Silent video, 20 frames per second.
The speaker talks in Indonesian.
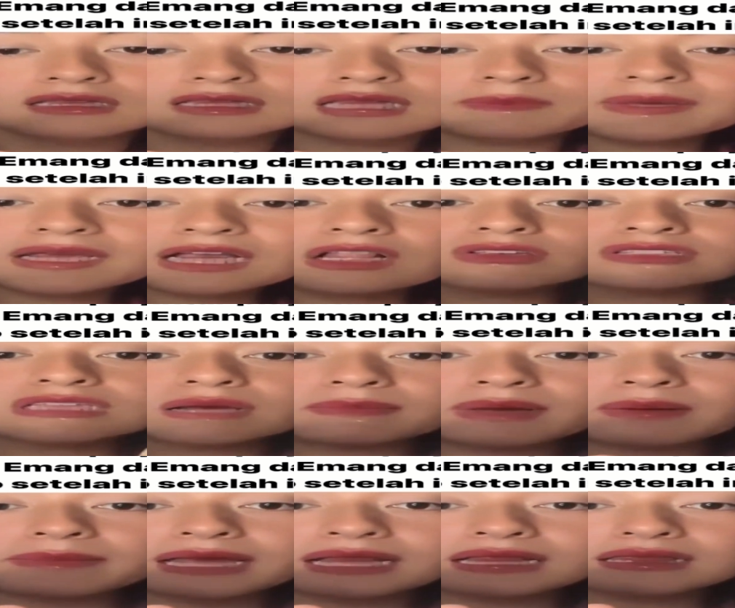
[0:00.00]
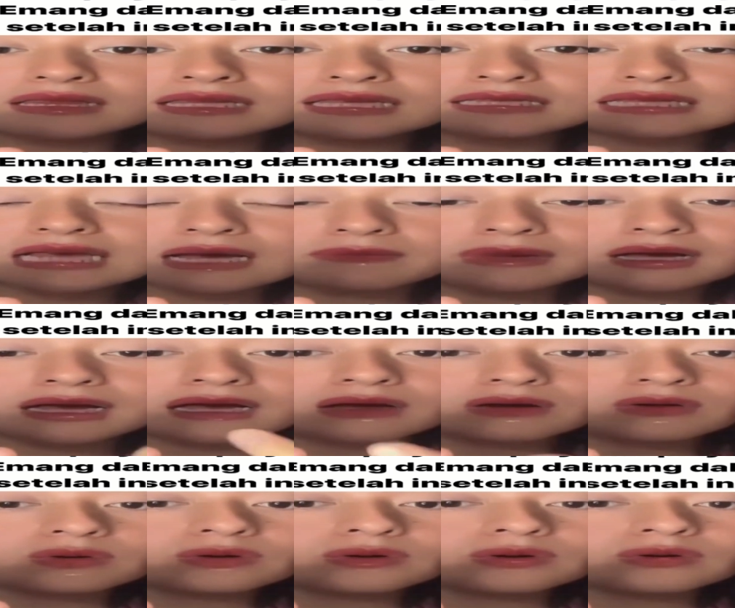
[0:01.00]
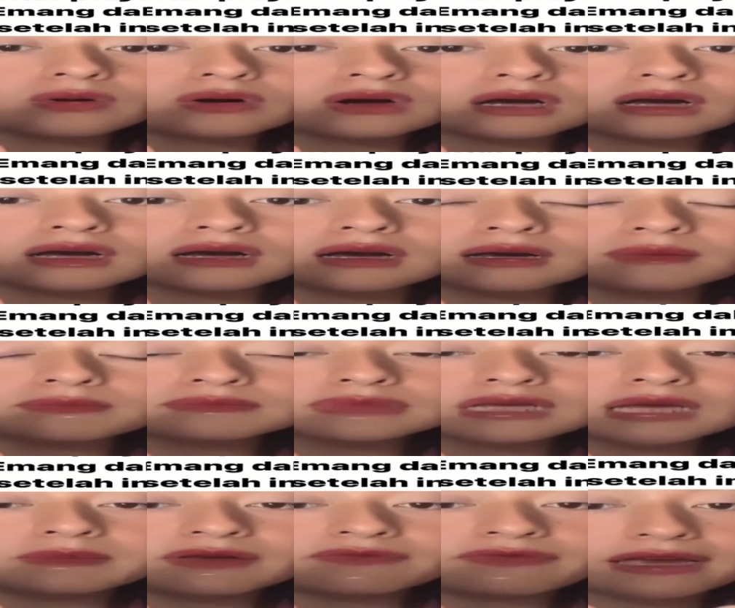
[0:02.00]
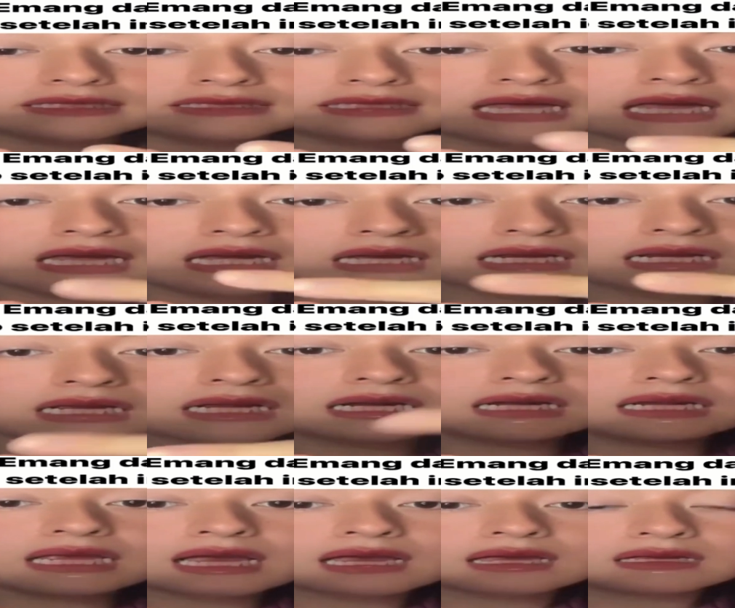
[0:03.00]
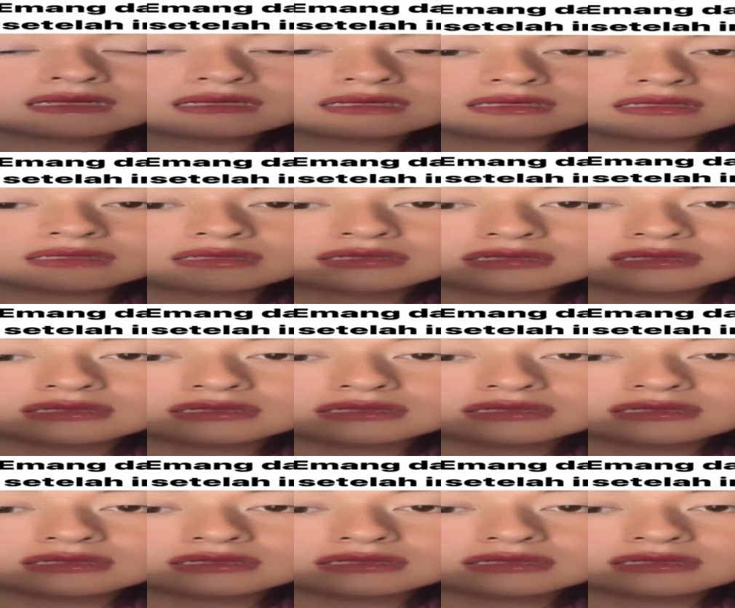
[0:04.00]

tapi kalau sama Meldi sama gitu, gitu. um, GB Festa ah, gara-gara dia sebenarnya